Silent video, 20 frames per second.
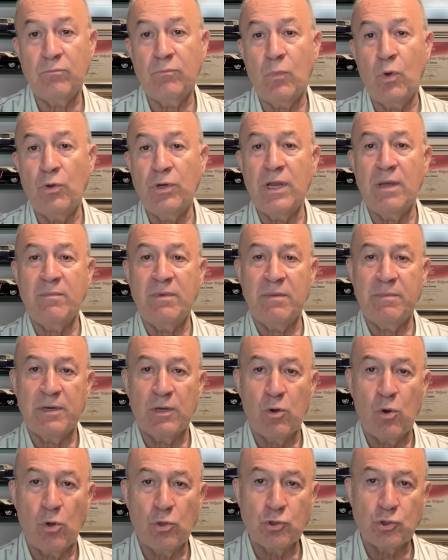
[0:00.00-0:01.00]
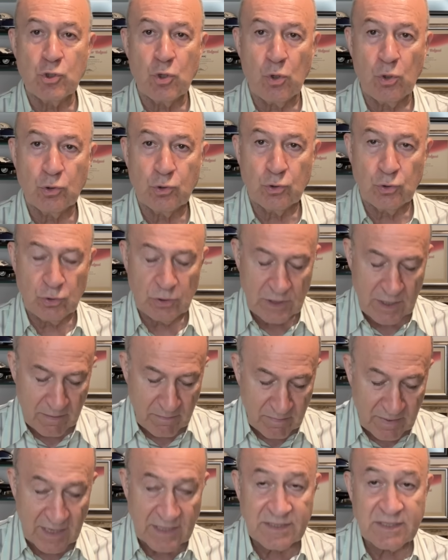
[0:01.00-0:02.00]
önemli bir golcü
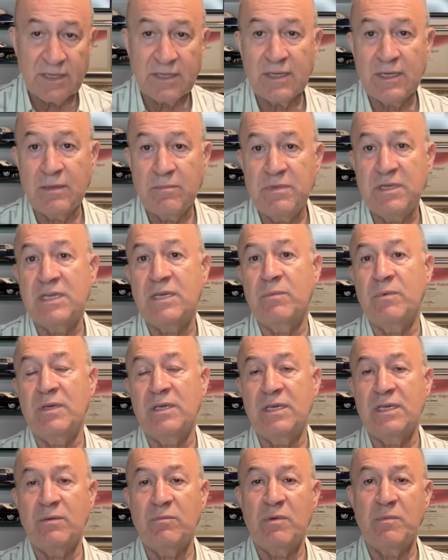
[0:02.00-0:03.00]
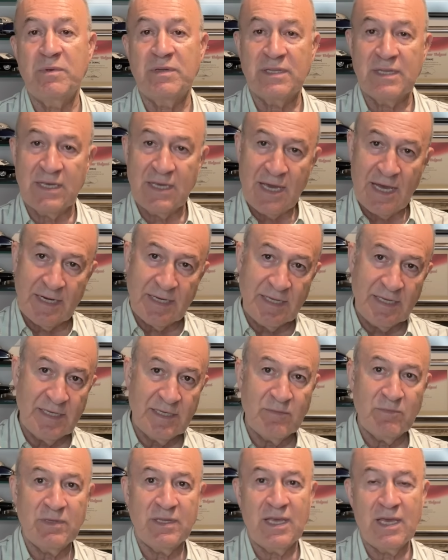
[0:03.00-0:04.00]
olduğundan bahsedelim. 2021'de yani
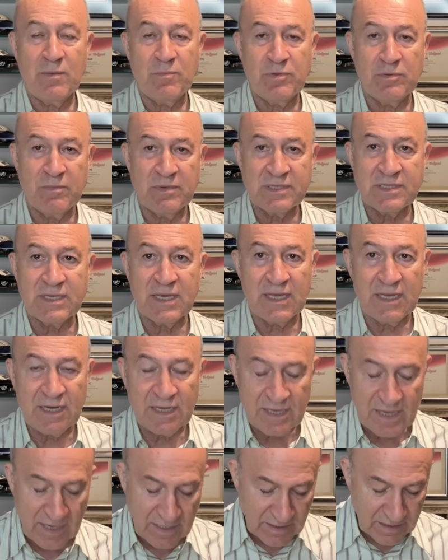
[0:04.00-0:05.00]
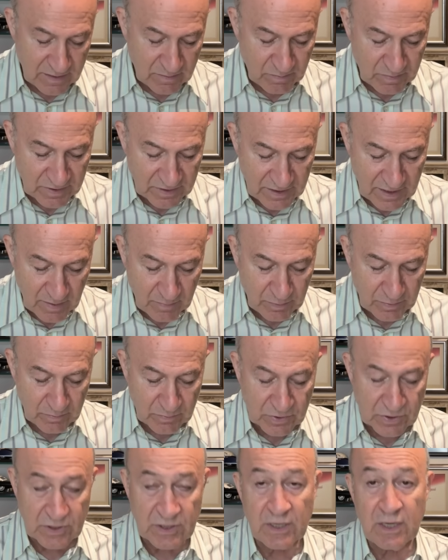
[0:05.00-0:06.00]
20'de yapılması gereken 21'de
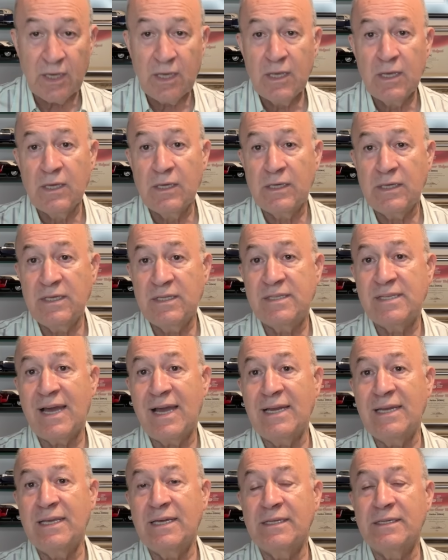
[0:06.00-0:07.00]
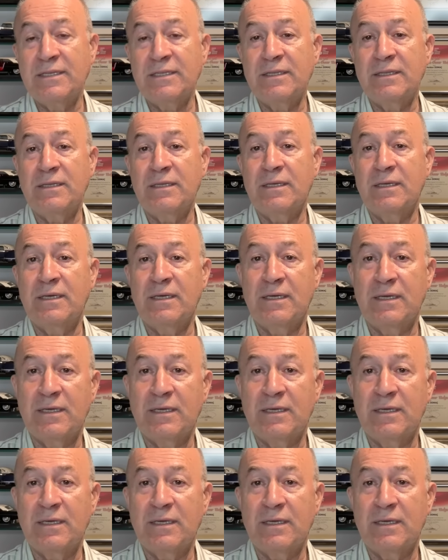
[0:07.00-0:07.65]
yapılmıştı. İtalya'nın e,